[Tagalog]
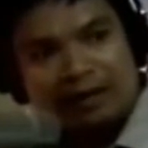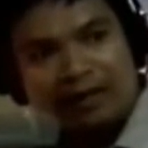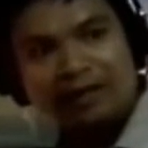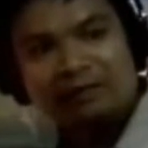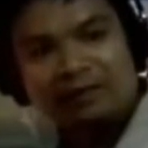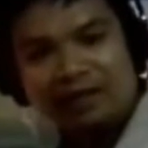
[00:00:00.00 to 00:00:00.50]

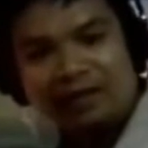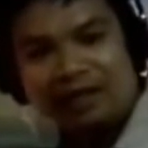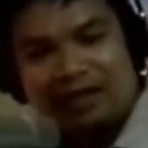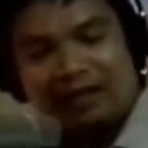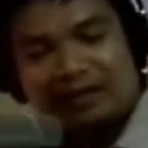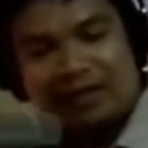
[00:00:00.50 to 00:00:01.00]
And
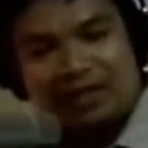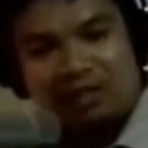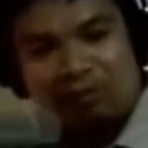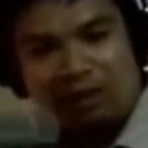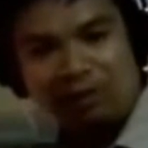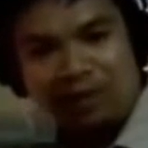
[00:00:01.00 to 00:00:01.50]
ang gaganda
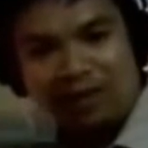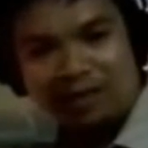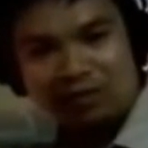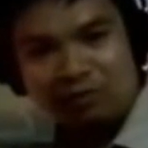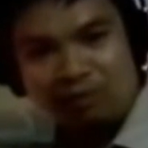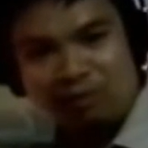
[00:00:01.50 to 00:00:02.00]
sa
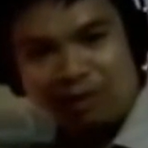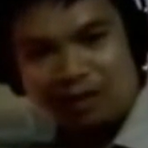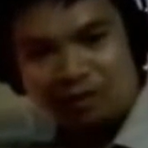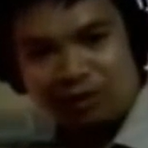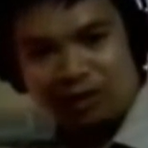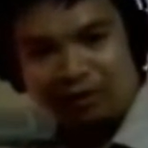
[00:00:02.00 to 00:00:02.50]
Pilipinas, nung
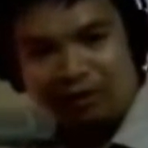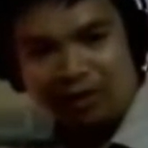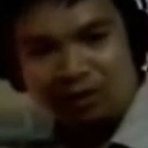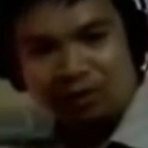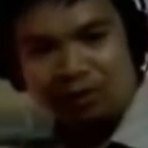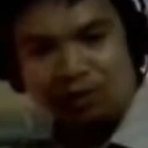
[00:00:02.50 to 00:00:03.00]
pumasok yan
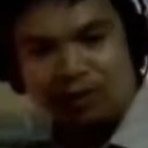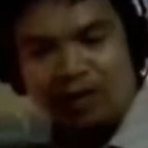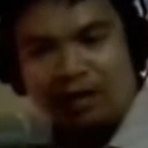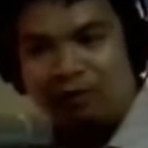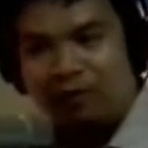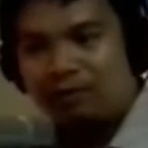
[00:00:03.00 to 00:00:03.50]
dito,
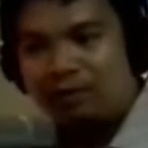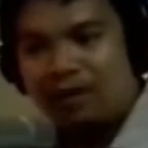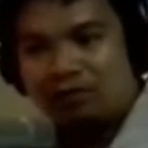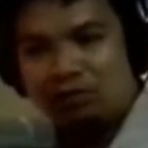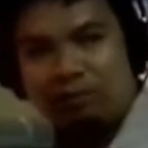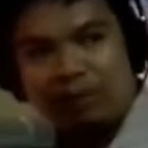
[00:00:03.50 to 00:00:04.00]
we have a
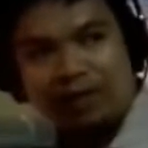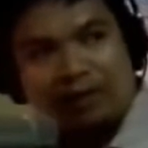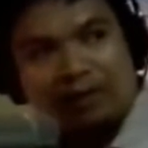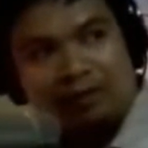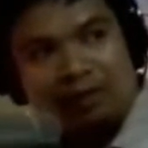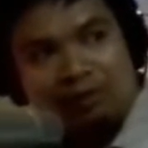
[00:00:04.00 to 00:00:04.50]
lot of
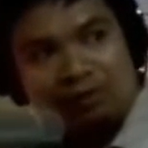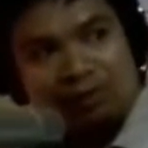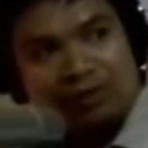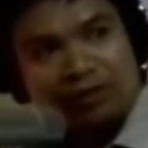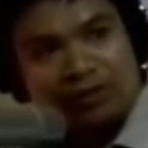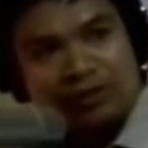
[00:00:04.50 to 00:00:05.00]
medical
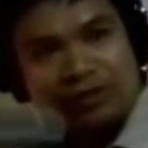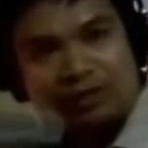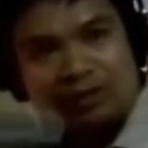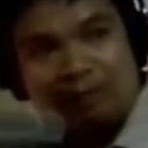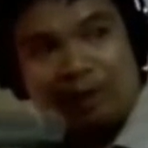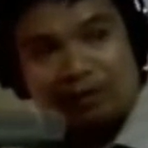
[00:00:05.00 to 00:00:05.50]
doctors
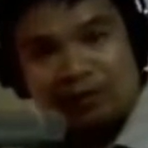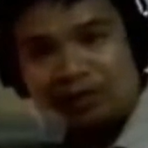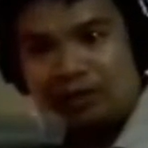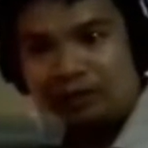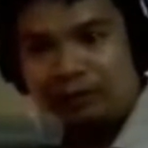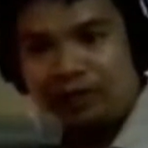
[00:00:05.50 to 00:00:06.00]
na partner.